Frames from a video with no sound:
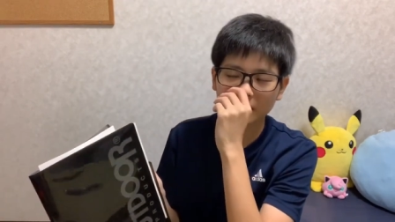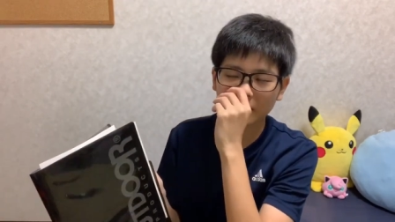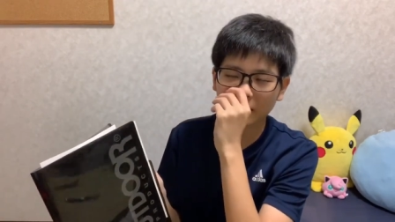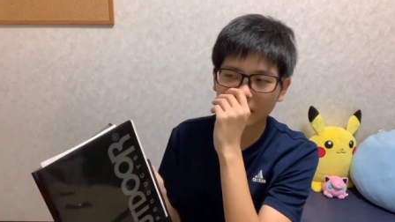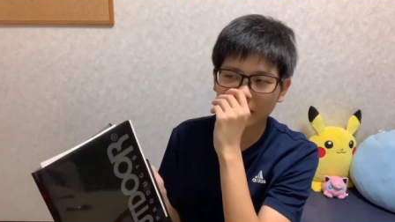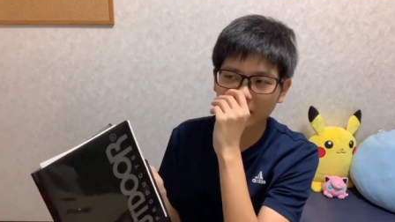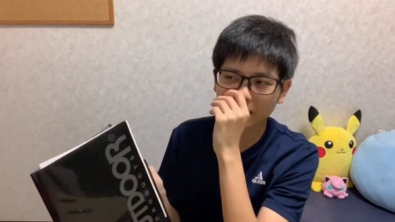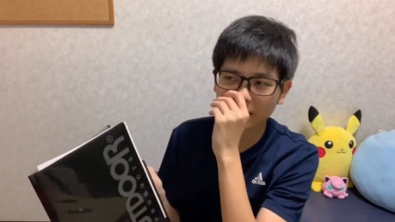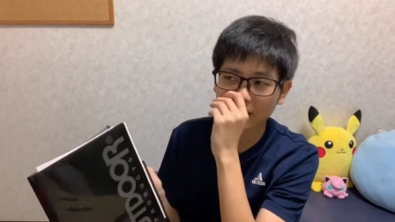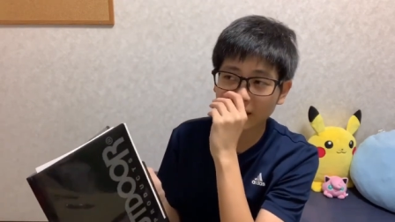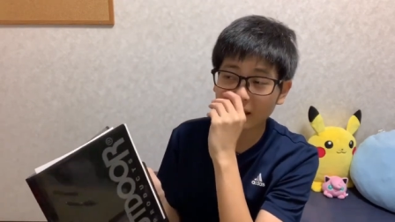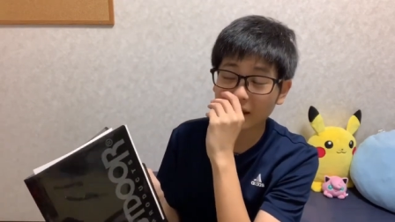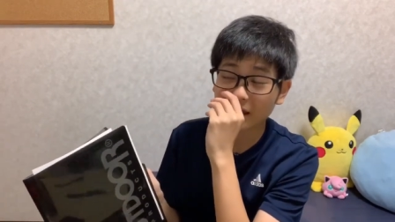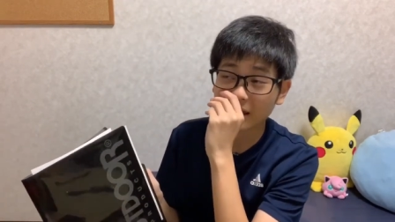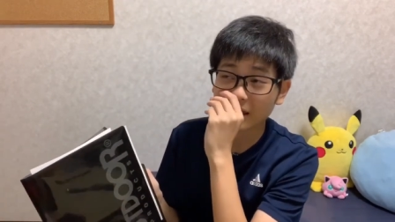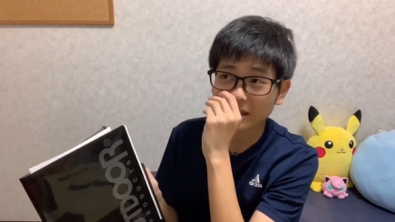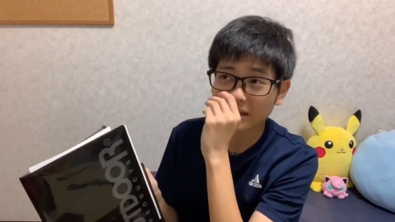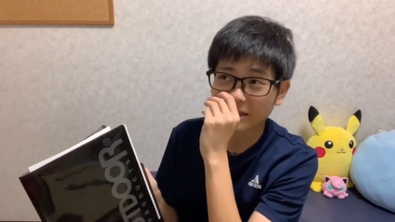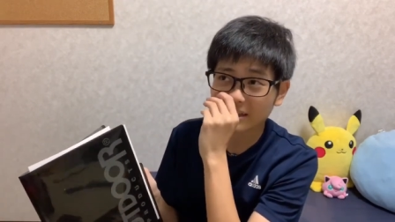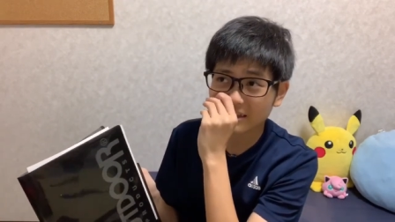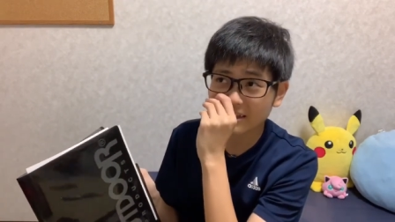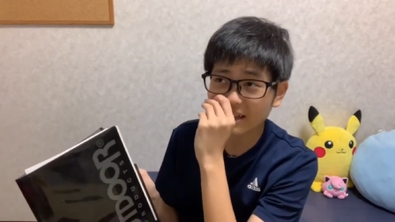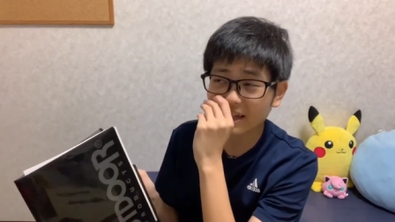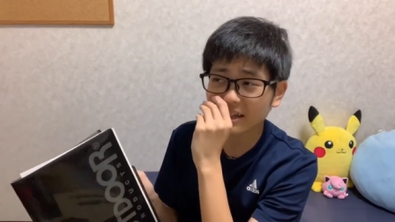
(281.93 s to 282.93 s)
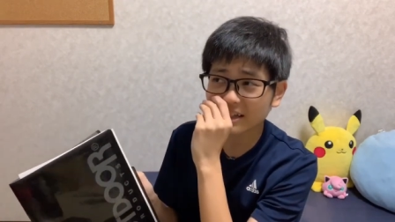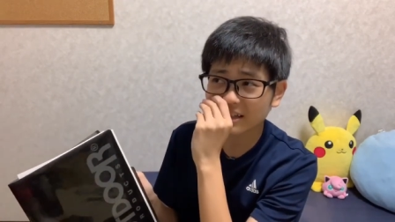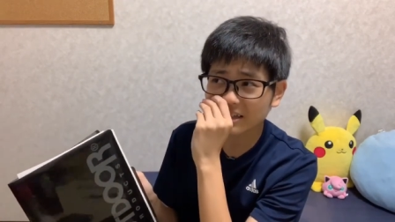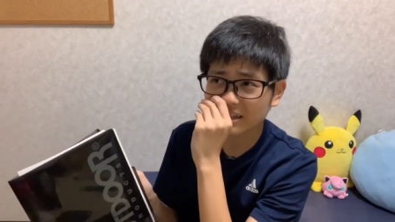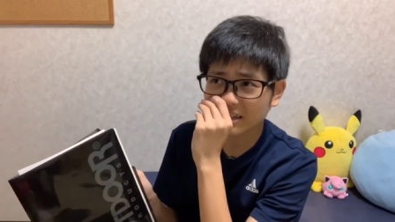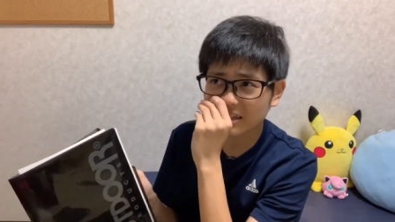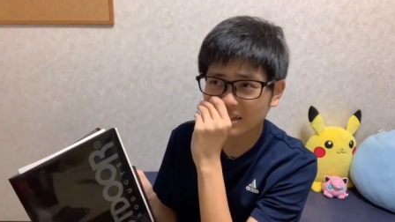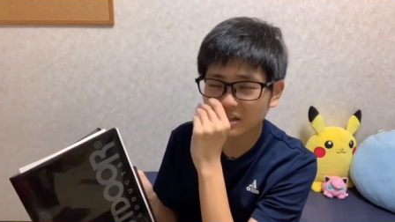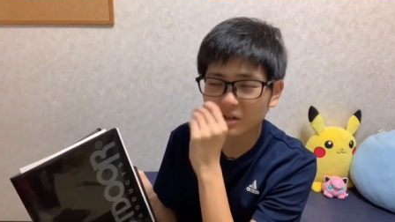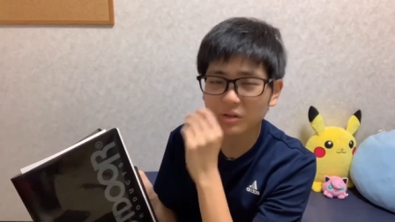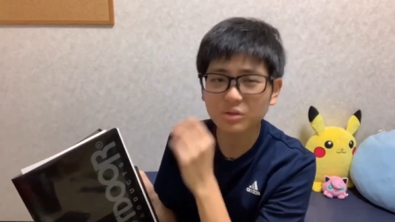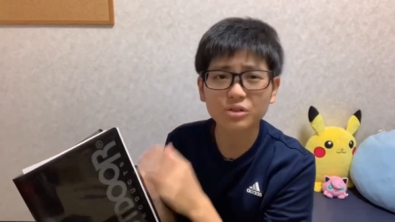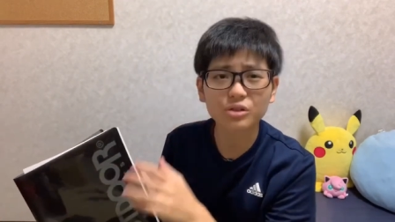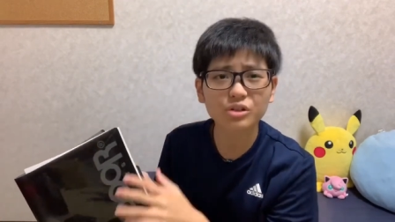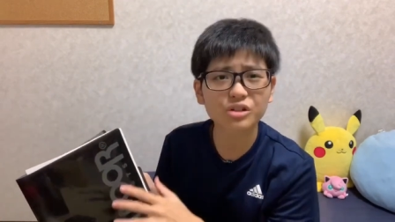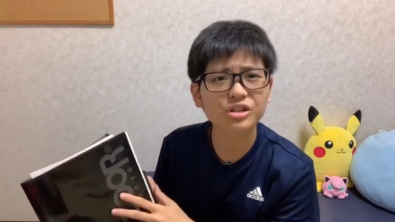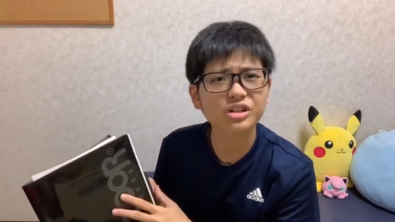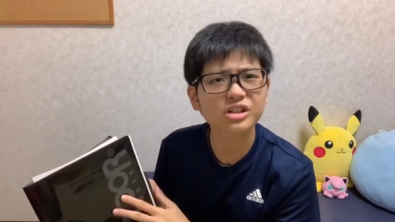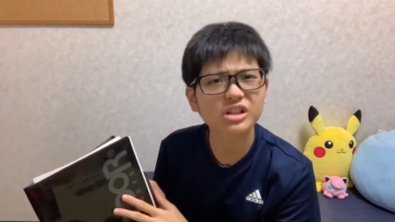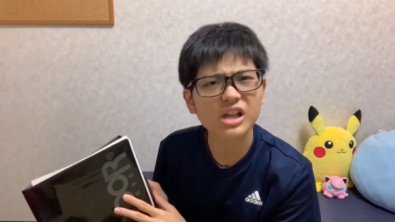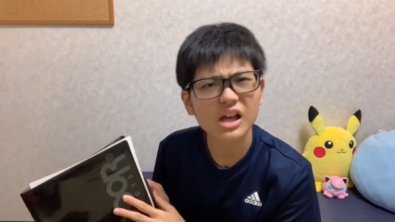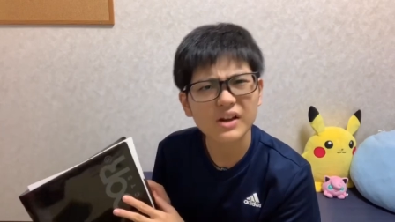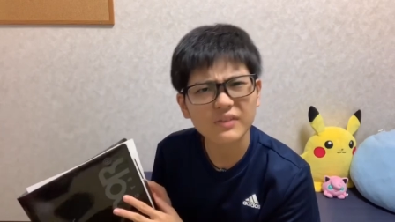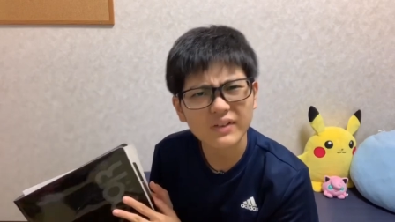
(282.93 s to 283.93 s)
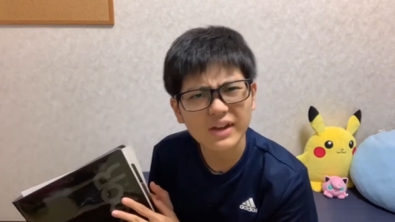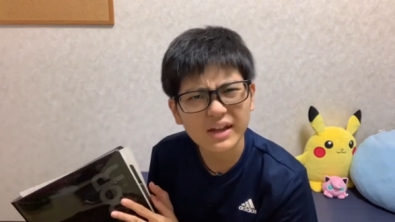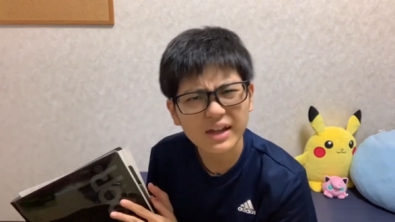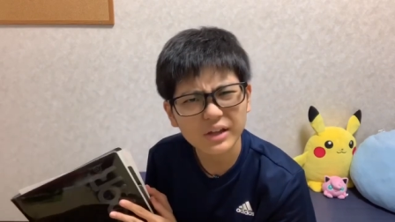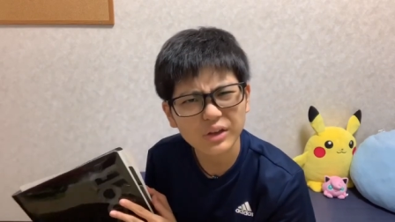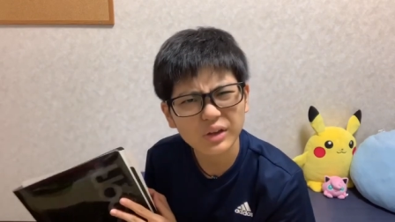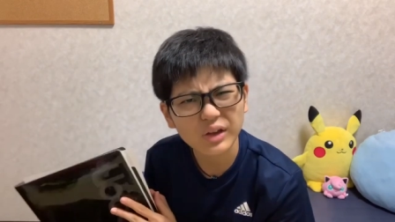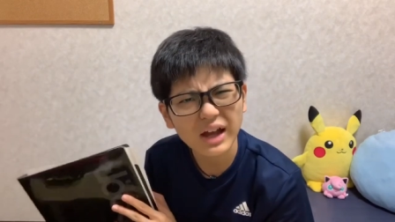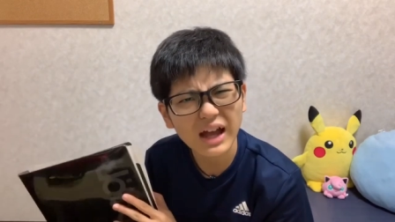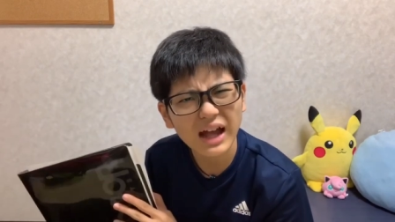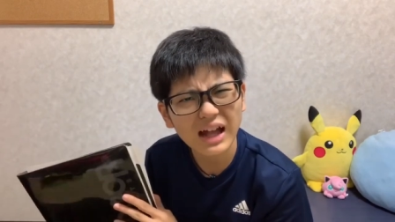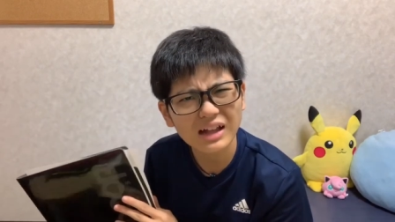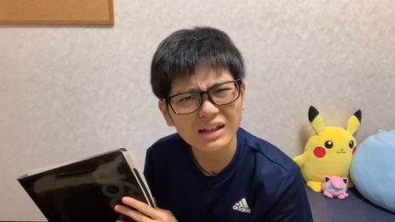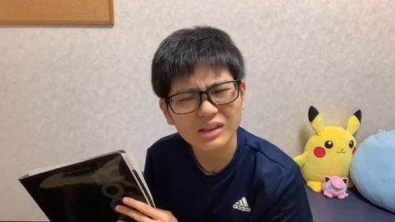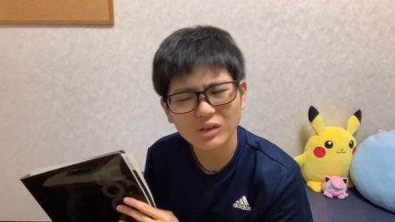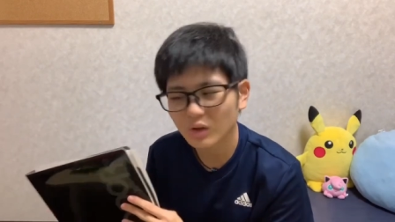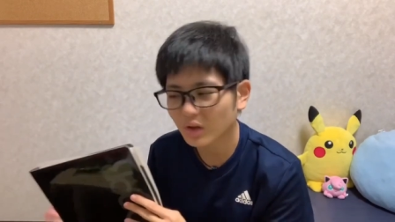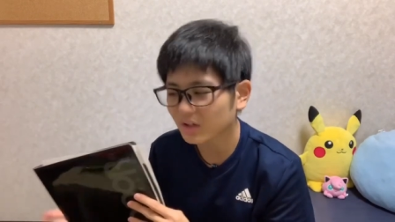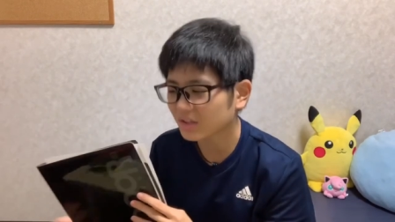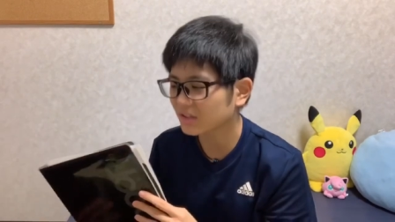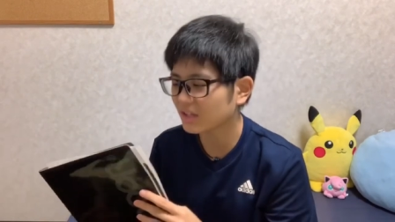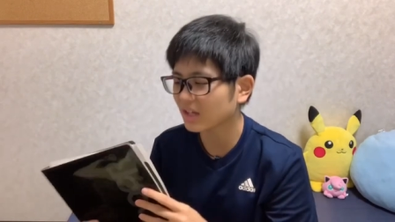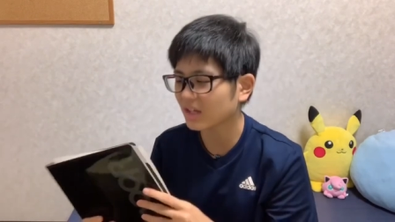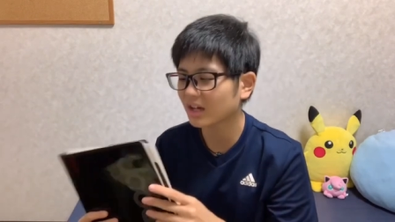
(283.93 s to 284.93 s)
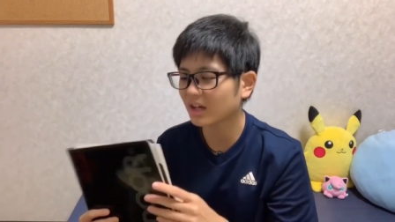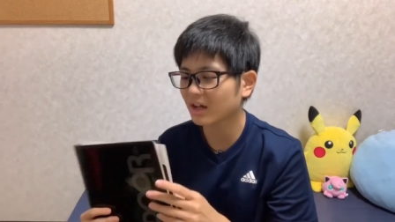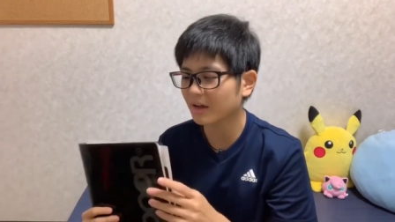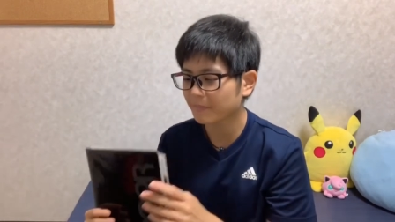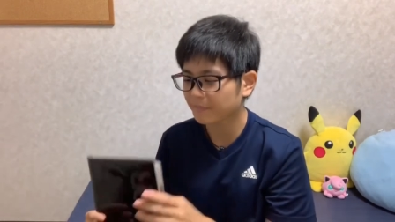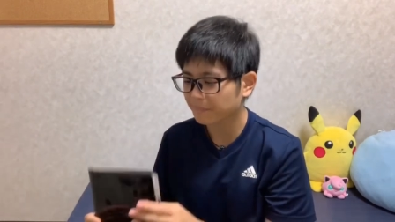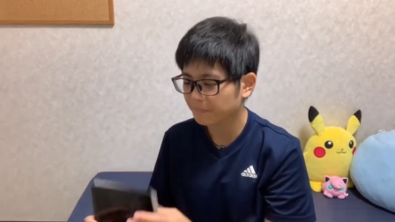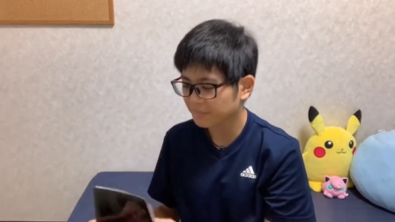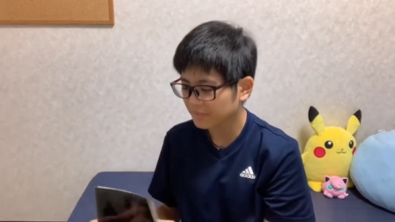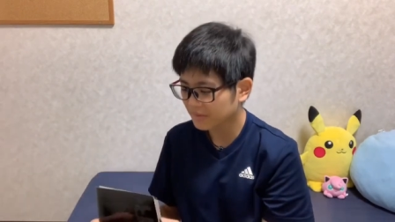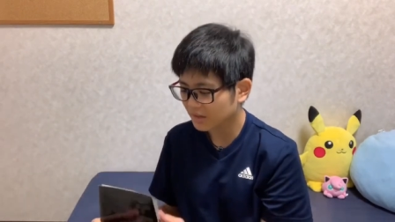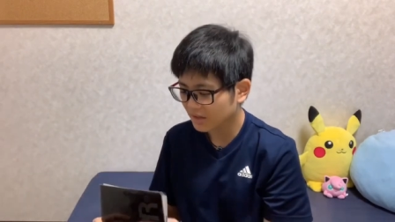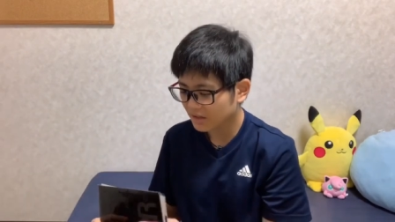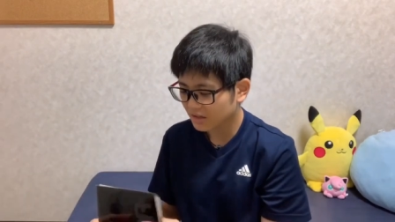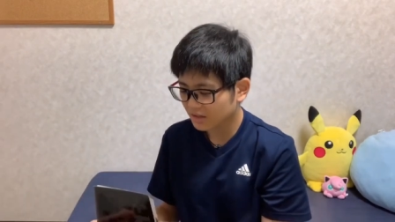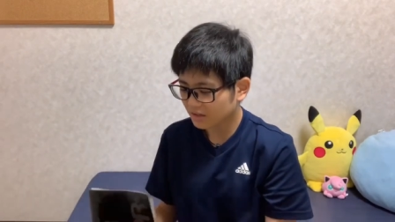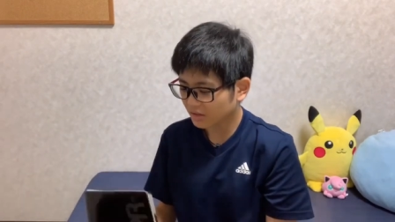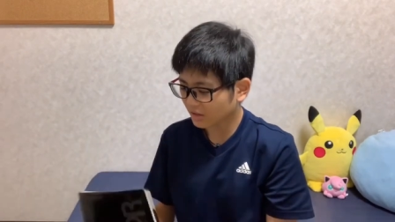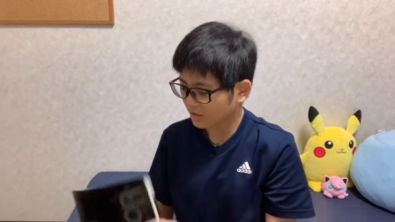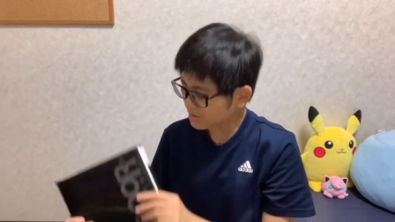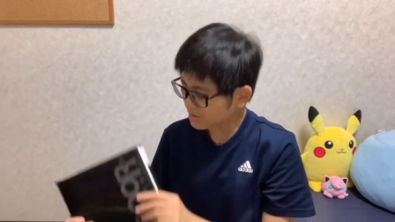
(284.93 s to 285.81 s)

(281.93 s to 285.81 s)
だからね、左利き用のクリアファイルとかあんのかなだ